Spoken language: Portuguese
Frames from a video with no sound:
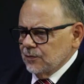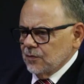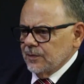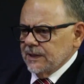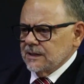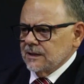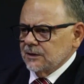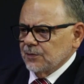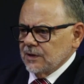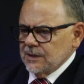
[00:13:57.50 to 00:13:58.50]
o
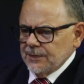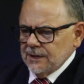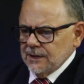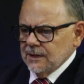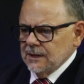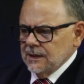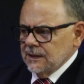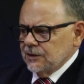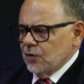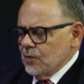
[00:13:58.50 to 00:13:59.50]
comerciante, por exemplo, que
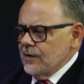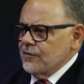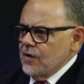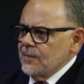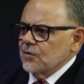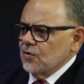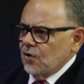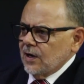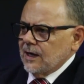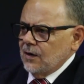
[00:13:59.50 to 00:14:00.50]
de alguma forma, não
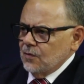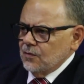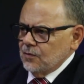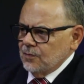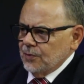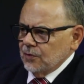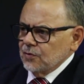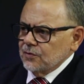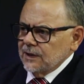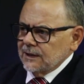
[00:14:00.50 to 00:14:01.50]
colocar o, o
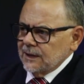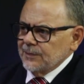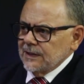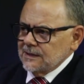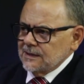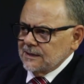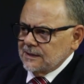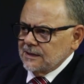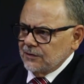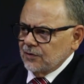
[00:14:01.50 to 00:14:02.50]
produto dele também
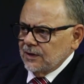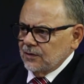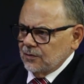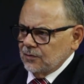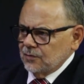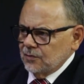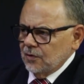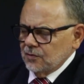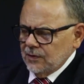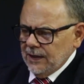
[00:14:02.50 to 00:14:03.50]
acessível, né? o dono do